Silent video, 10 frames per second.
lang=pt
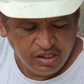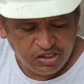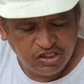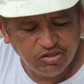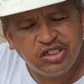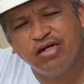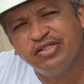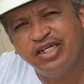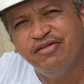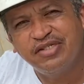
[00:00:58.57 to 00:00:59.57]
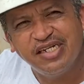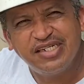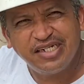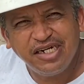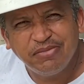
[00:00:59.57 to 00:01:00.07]
Se o seu trilho tem
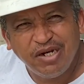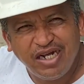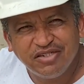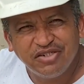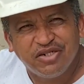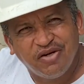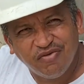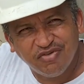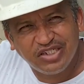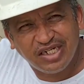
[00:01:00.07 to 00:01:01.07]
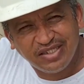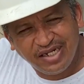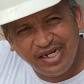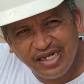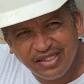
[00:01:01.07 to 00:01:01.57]
6 metros, você
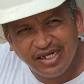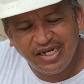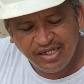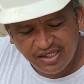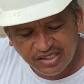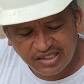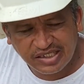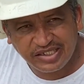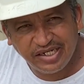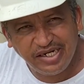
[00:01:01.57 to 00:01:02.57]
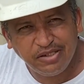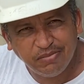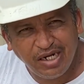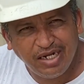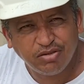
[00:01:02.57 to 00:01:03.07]
tem que ter 6
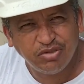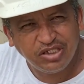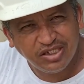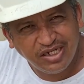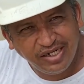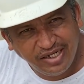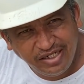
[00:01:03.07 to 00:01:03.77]
metros em